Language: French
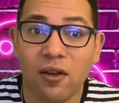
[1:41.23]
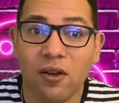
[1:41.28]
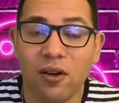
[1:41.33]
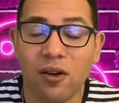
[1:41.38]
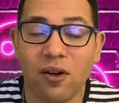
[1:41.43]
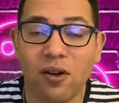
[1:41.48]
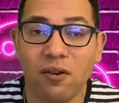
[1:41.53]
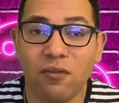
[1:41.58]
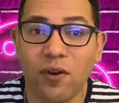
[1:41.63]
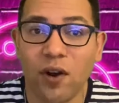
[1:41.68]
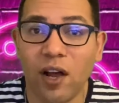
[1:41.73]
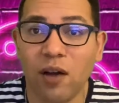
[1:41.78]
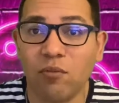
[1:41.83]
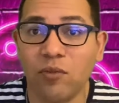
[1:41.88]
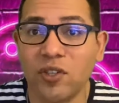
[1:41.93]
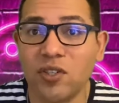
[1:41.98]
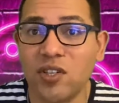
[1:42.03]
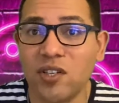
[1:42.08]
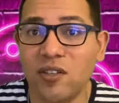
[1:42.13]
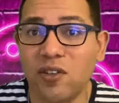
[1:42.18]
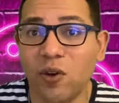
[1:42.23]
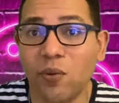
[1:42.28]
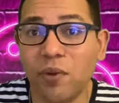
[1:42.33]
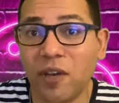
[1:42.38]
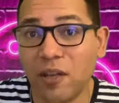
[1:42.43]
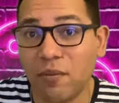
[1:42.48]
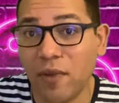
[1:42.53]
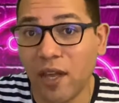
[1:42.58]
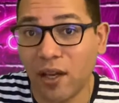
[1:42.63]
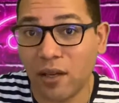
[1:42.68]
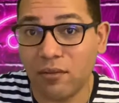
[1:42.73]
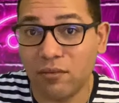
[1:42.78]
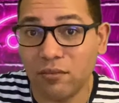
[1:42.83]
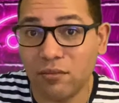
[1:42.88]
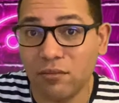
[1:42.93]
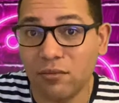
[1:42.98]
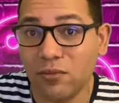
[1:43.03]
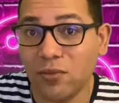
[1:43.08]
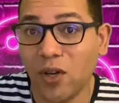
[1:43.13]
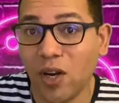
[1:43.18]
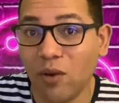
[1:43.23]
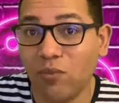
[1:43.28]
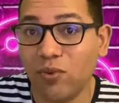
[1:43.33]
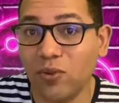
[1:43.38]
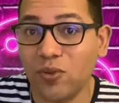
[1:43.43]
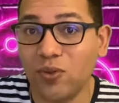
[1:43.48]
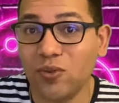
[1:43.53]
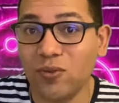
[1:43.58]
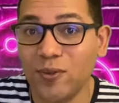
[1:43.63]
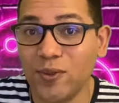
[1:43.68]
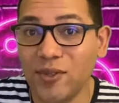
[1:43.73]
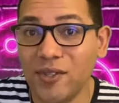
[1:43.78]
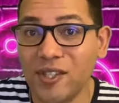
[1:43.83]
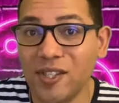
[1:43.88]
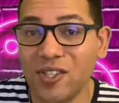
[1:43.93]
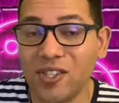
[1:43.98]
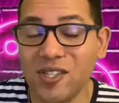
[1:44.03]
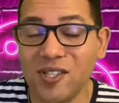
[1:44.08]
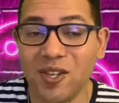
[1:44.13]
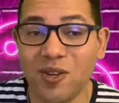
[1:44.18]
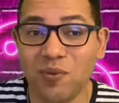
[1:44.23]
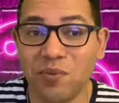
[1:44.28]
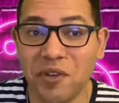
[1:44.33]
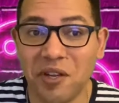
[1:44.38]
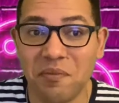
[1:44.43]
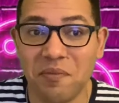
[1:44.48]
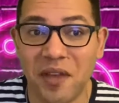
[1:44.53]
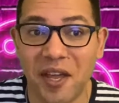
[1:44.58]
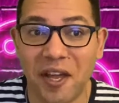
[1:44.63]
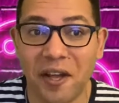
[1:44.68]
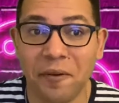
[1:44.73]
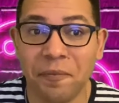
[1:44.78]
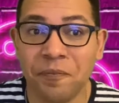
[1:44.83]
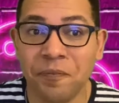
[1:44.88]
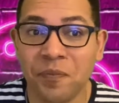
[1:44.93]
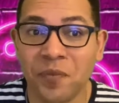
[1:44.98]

voilà, moi, j'étais en primaire. Voilà, pour tout vous dire, j'étais en primaire.